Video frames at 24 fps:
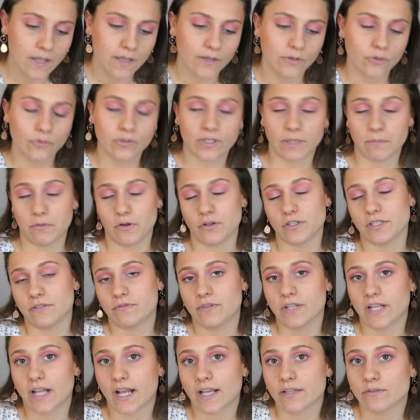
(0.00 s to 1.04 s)
Donc d'abord, j'ai
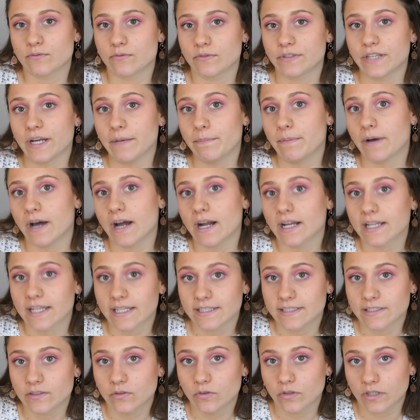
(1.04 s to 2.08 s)
fait les résultats par
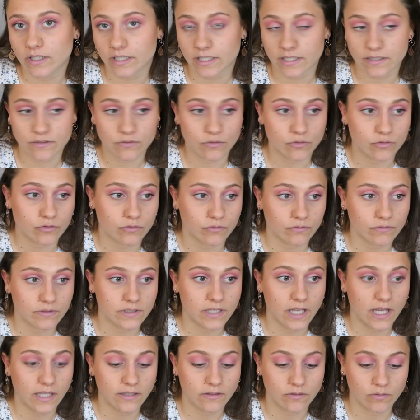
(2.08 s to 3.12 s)
catégorie. Qu'est-ce que je
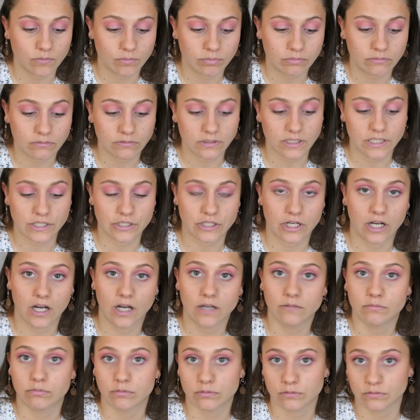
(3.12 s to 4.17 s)
constate pour
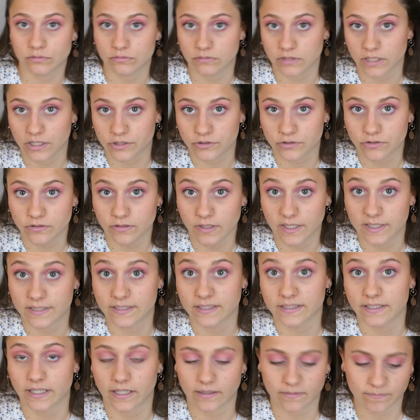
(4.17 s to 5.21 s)
l'achat, pour le don d'argent,
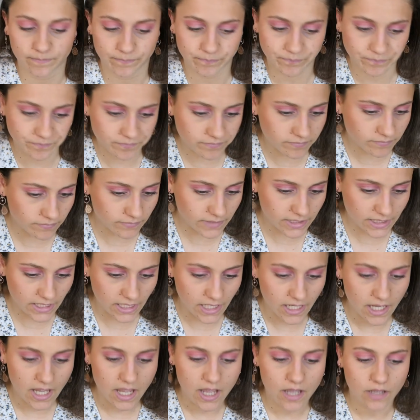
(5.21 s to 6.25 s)
etc.
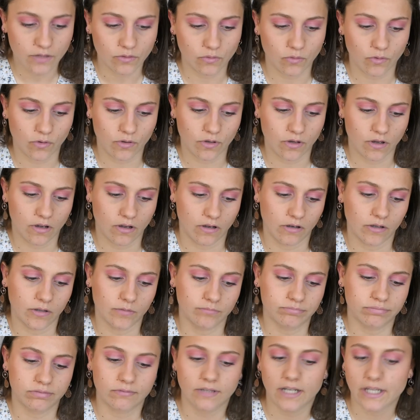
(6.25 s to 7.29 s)
Donc euh,
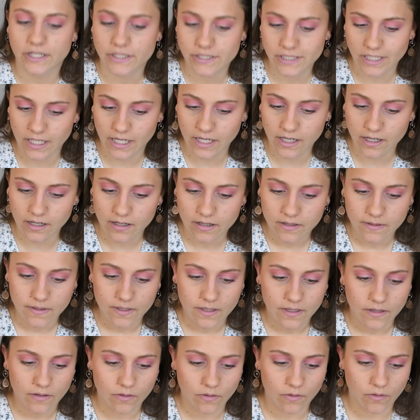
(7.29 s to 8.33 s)
pour l'achat,
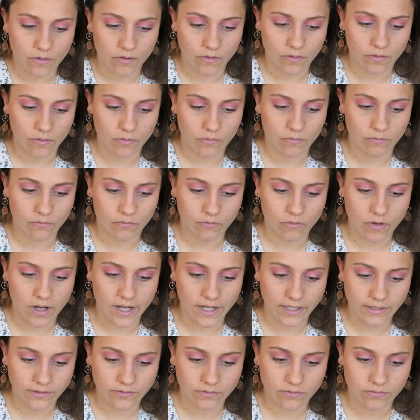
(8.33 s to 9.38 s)
euh, on
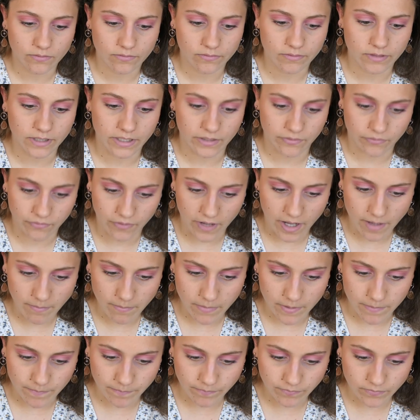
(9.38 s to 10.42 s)
voit que les
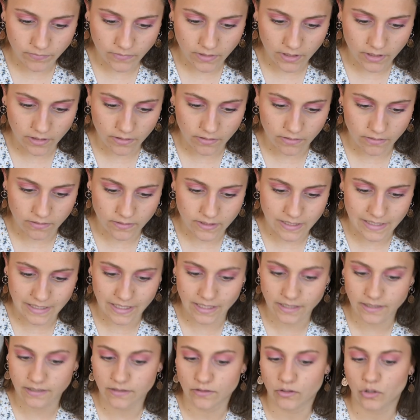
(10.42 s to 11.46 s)
femmes, euh, c'est
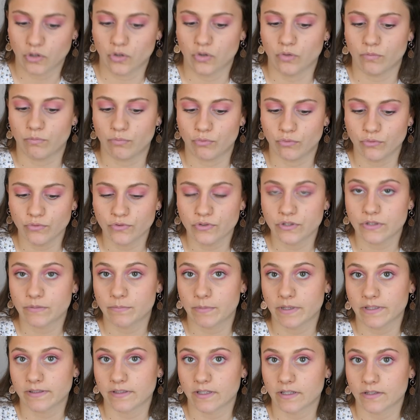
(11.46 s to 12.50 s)
celles qui donnent le plus
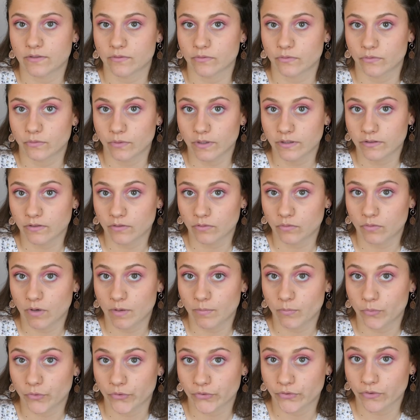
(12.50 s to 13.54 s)
parce qu'elles sont
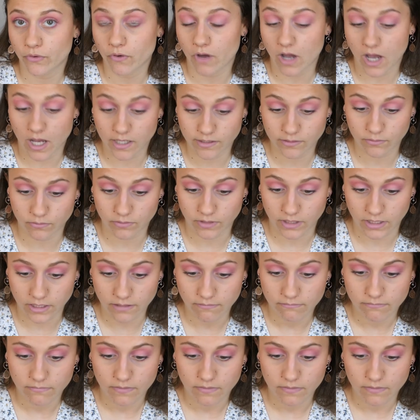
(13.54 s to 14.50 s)
63% à donner,